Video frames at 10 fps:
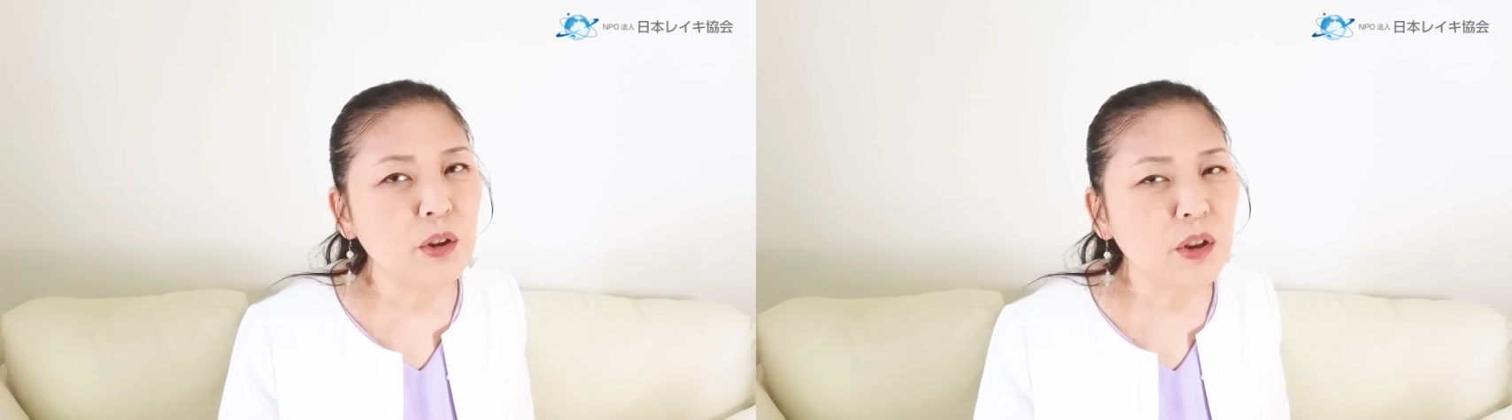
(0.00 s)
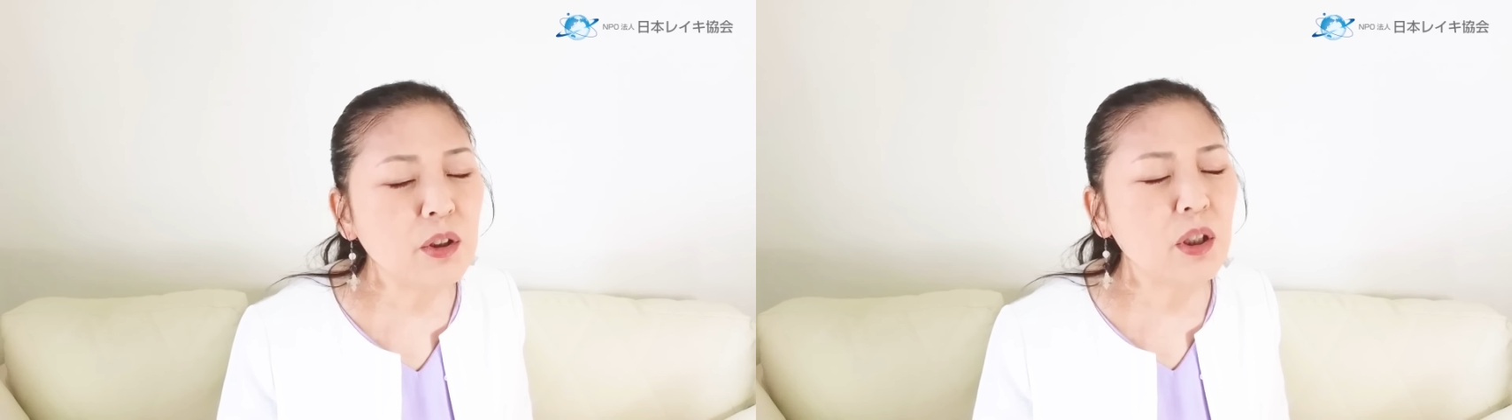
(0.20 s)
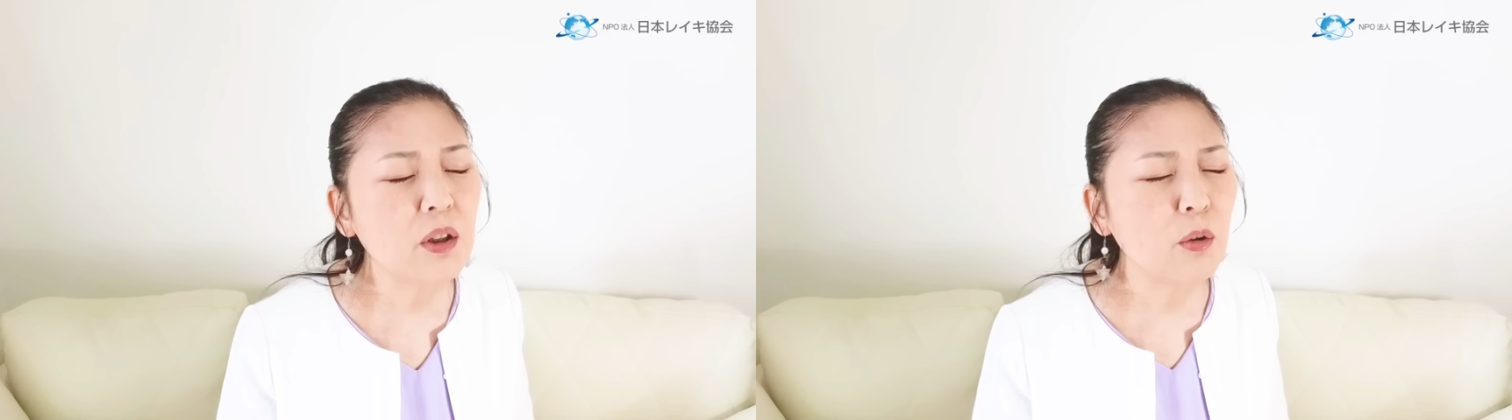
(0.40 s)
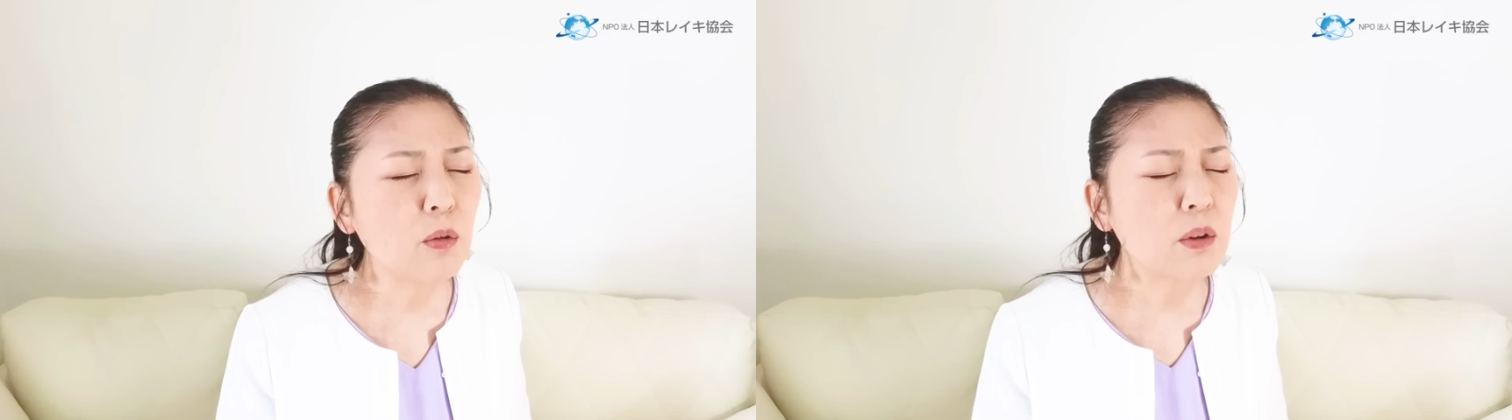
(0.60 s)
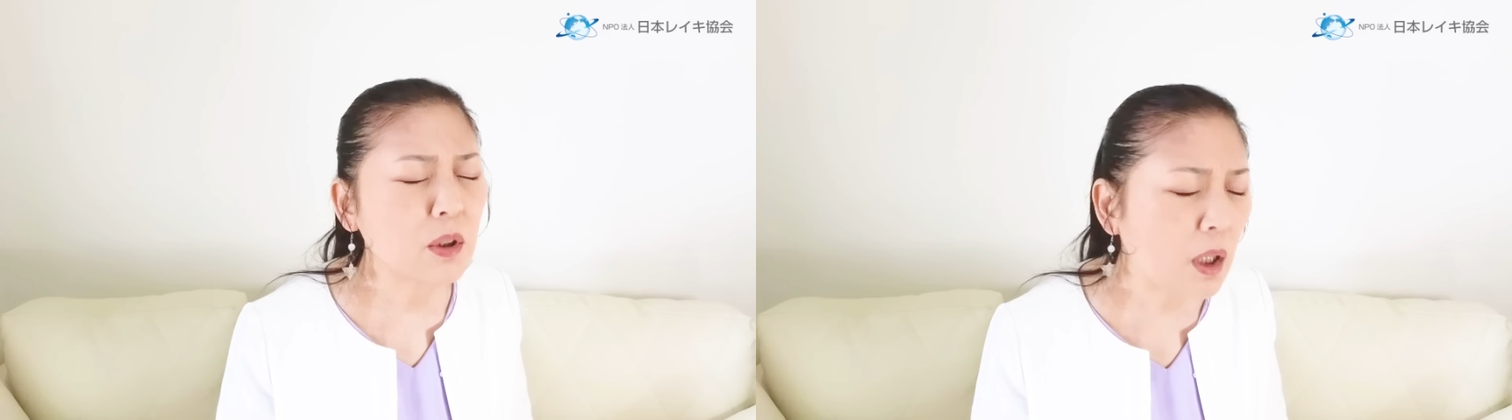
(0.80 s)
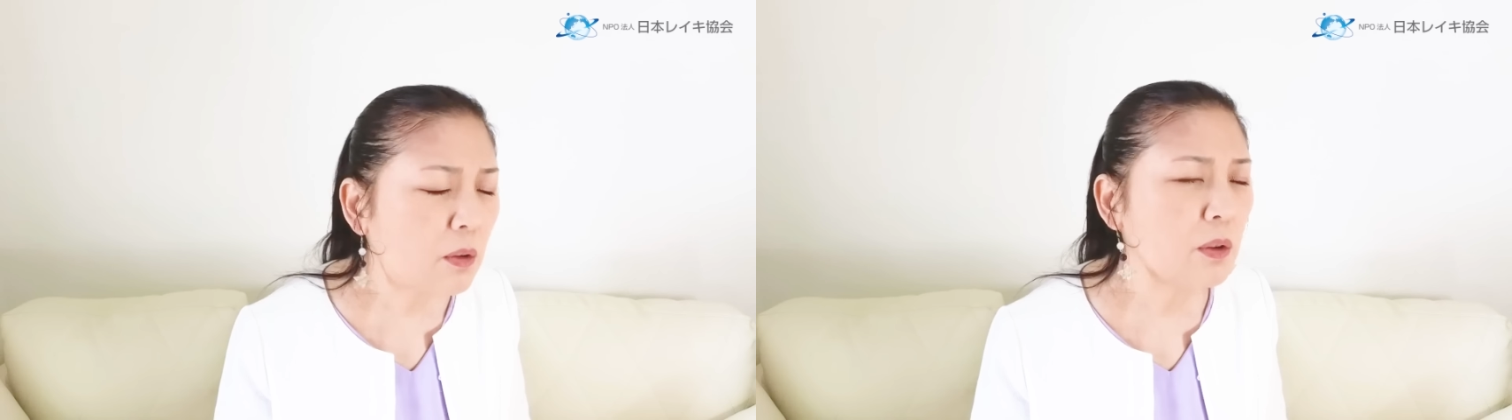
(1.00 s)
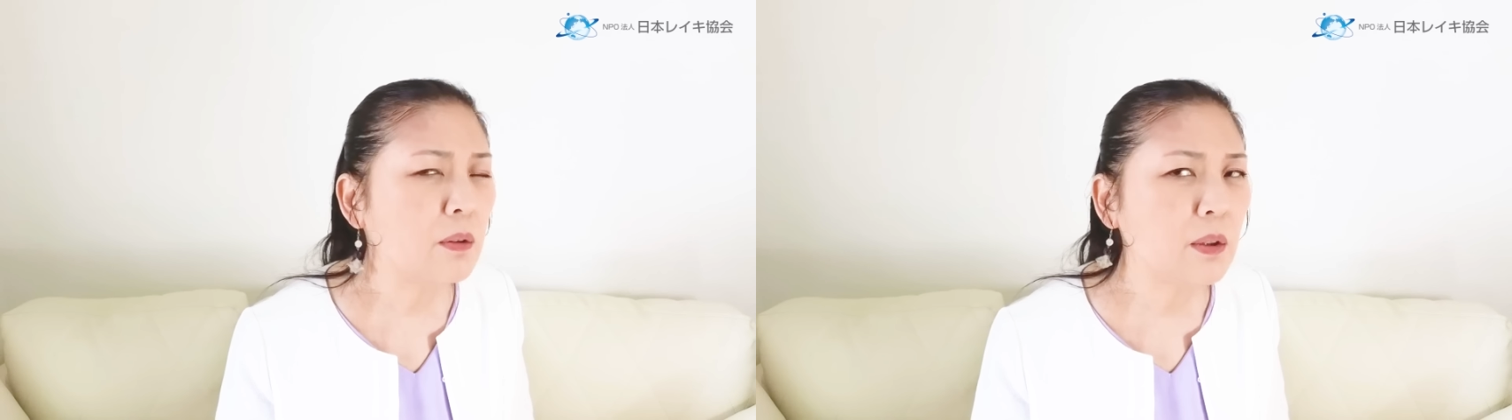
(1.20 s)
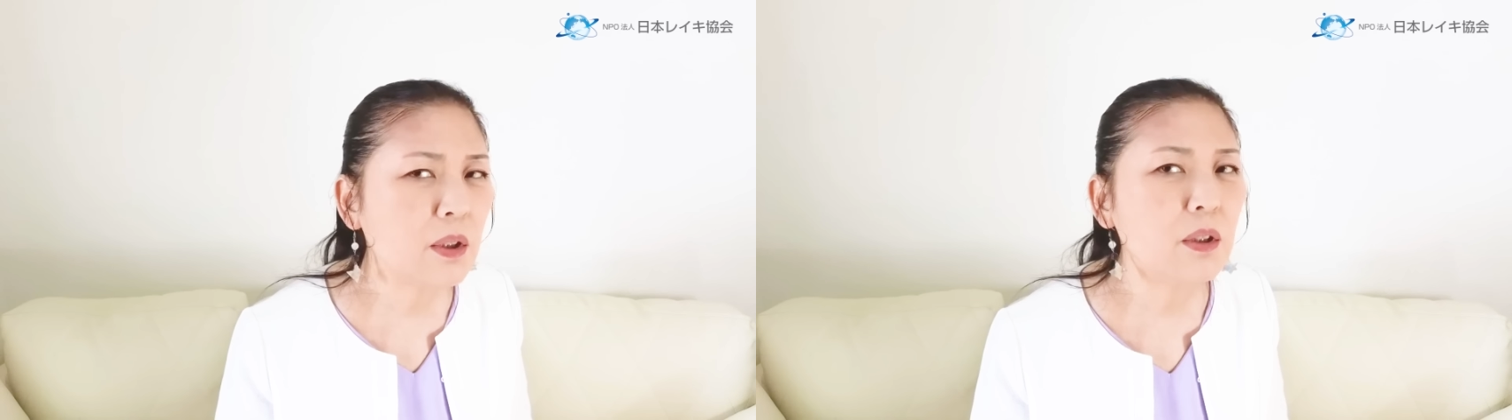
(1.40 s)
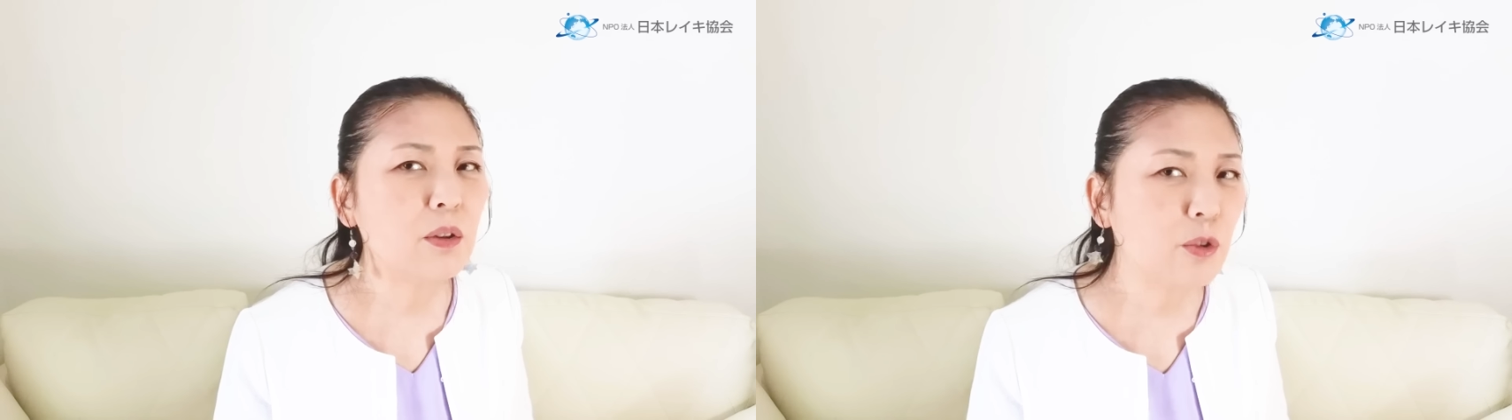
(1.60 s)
人生を辛くするし、